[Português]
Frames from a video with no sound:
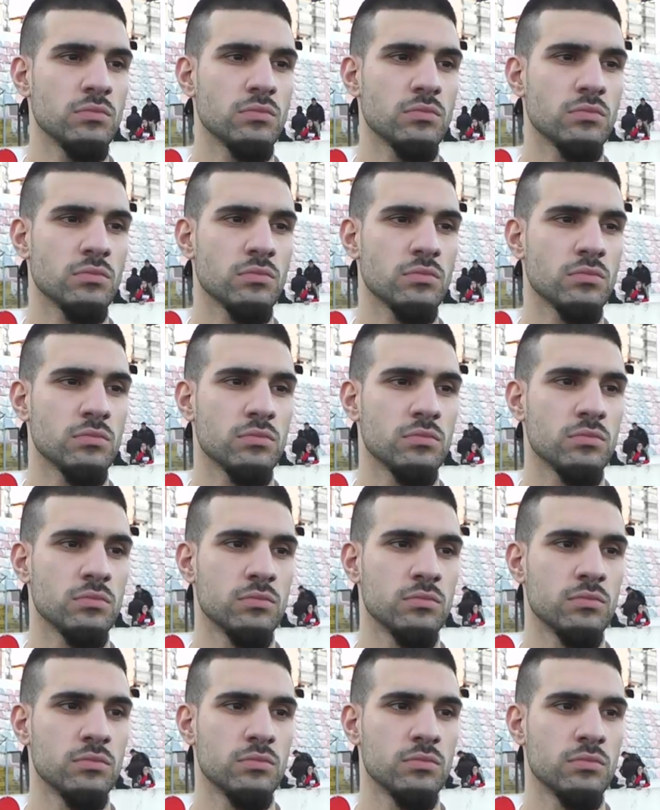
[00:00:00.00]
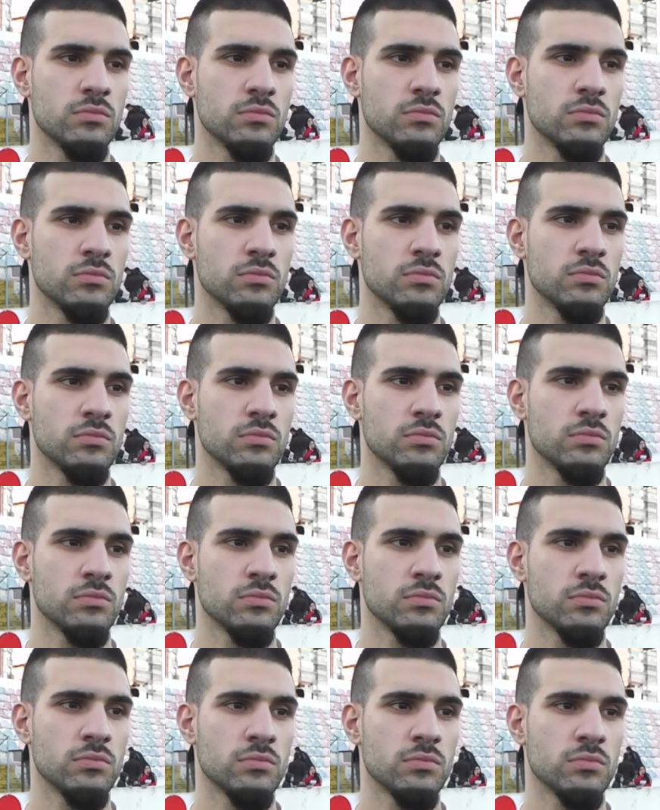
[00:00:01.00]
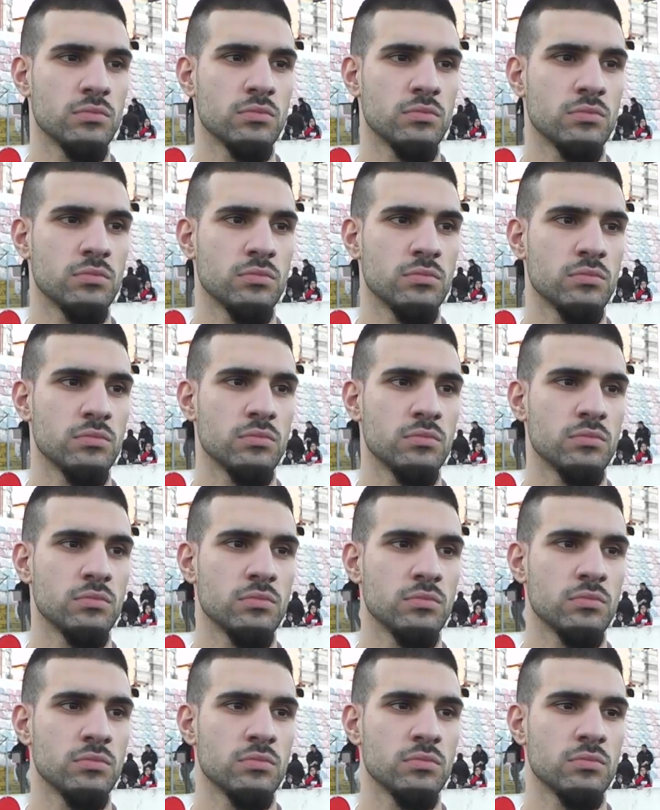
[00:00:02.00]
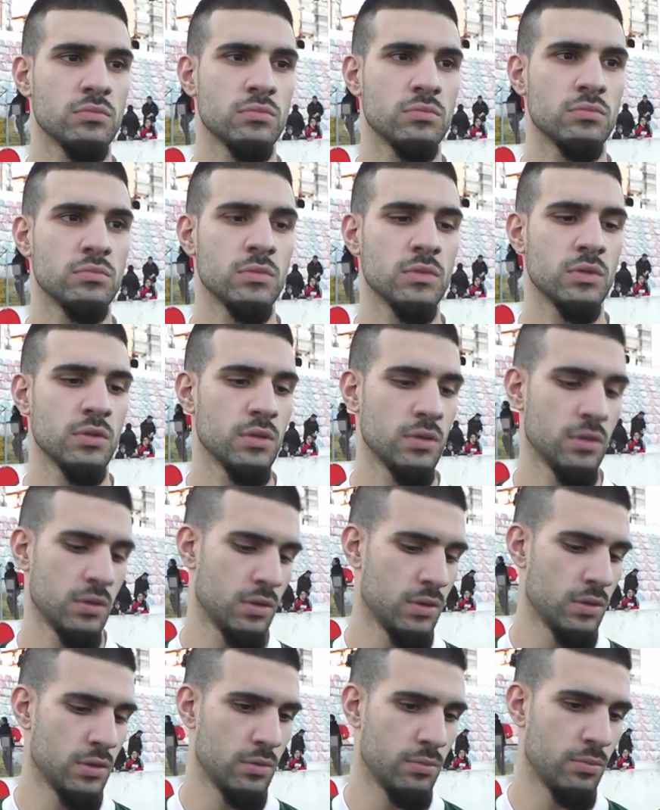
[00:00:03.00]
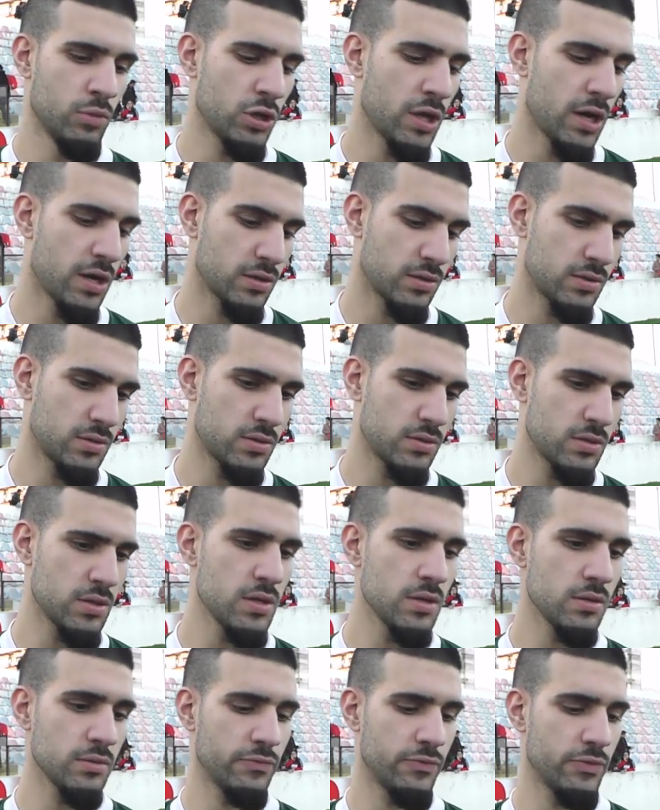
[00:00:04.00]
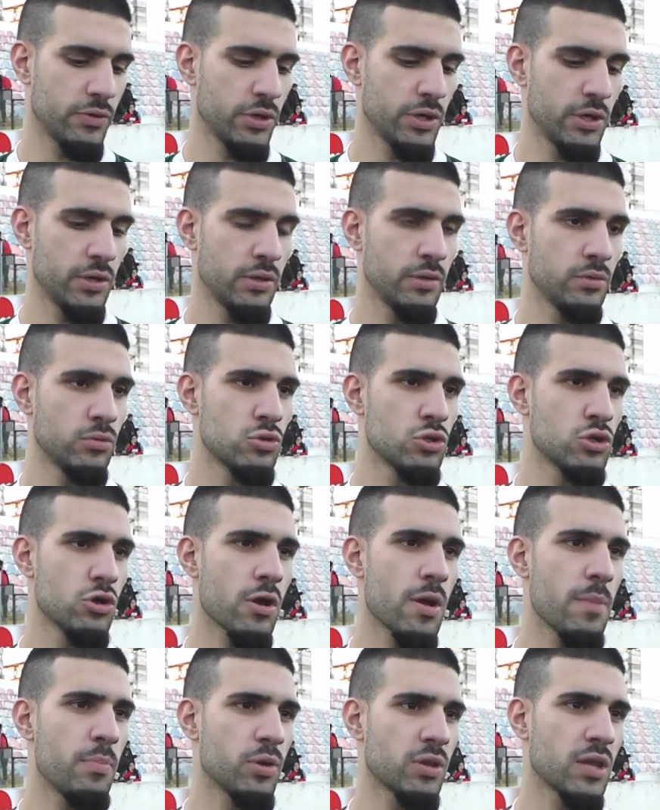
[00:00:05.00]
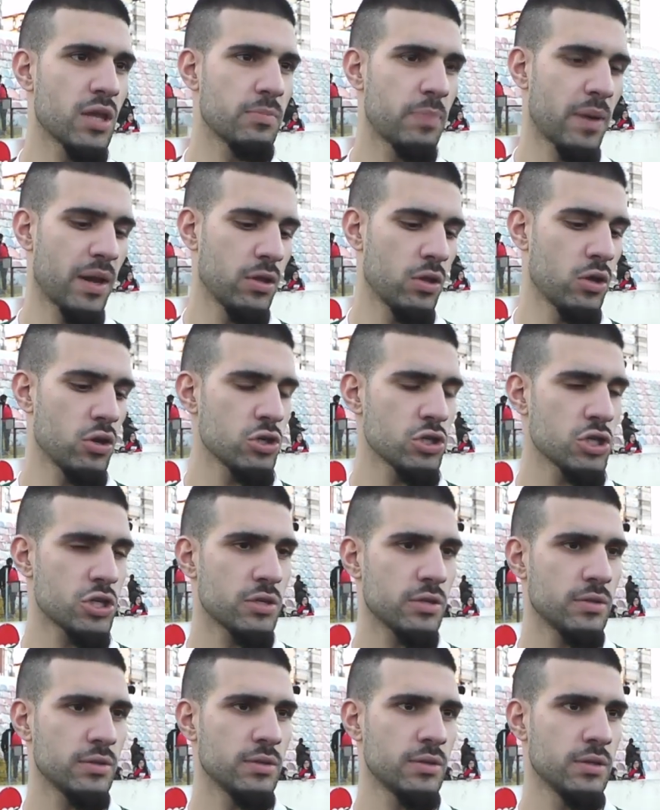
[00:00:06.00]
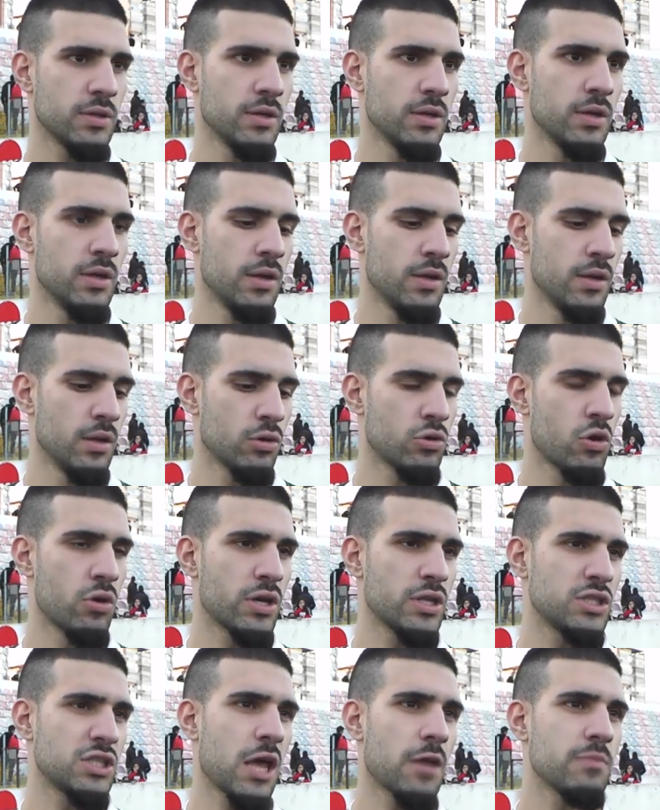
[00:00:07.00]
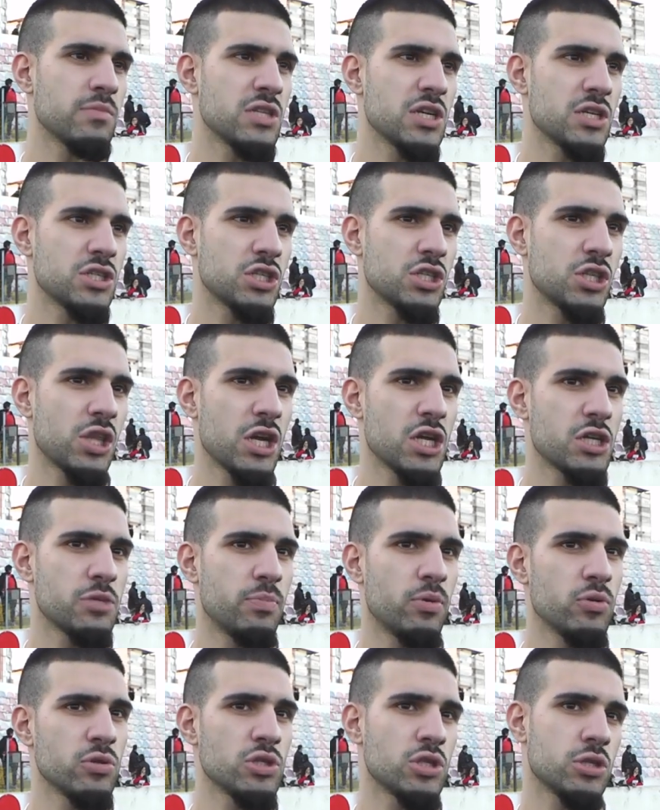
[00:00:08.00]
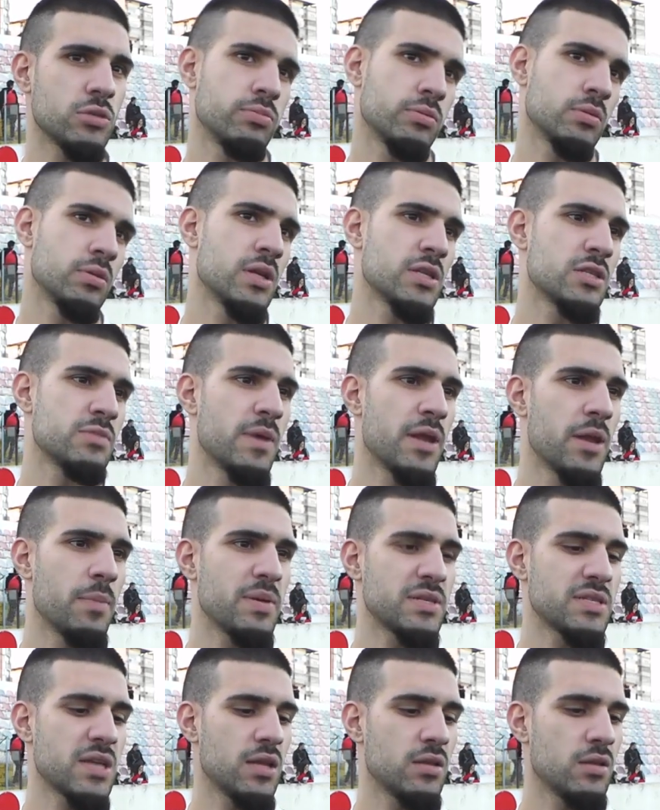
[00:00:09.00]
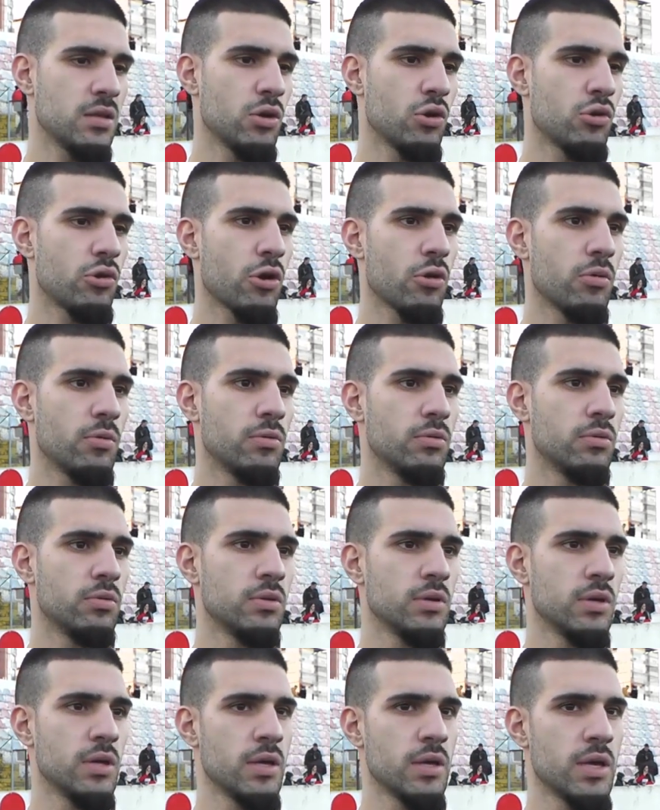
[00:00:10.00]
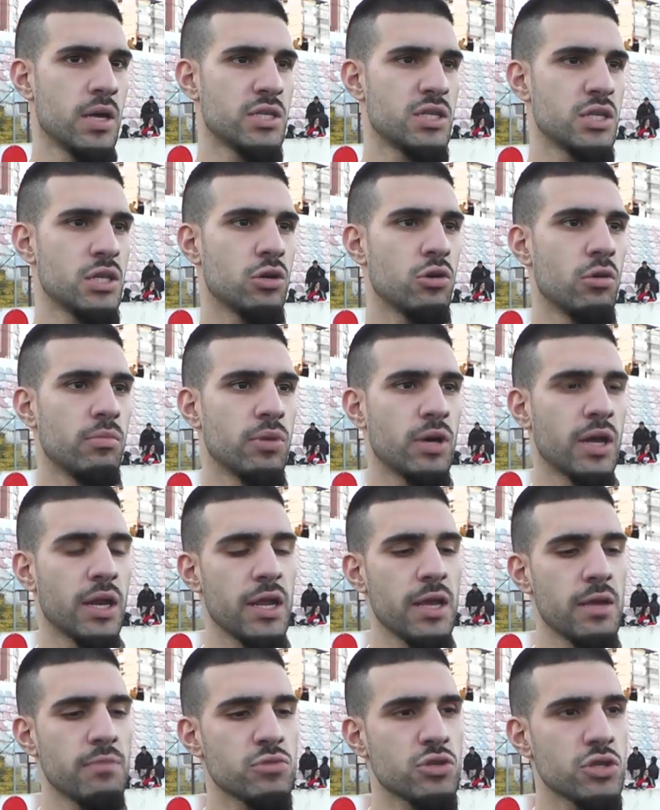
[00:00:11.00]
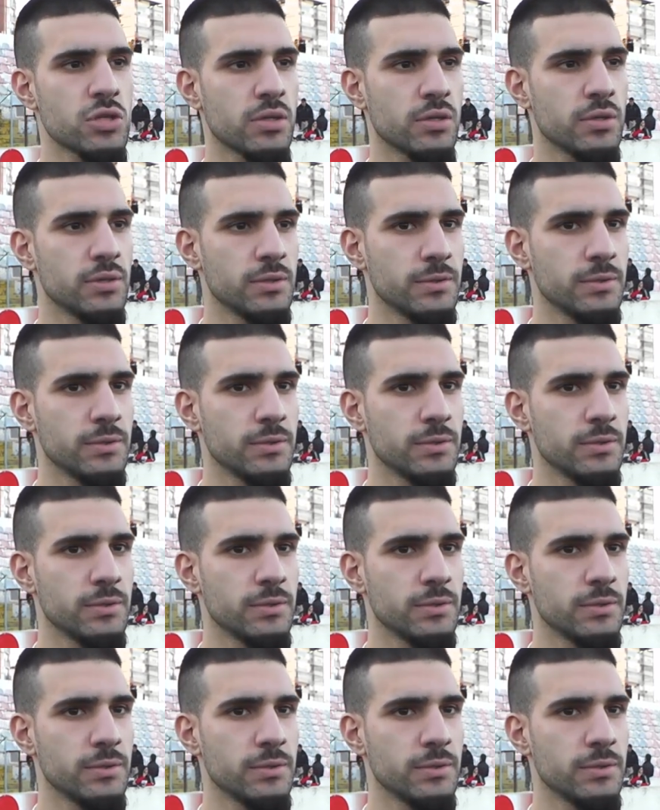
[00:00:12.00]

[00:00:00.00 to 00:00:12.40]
Boa tarde, Léo. Mais uma jornada e de regresso às vitórias. Boa tarde. Sim, foi um jogo importante para nós. Conquistarmos estes três pontos. Na semana passada não correu assim como queríamos.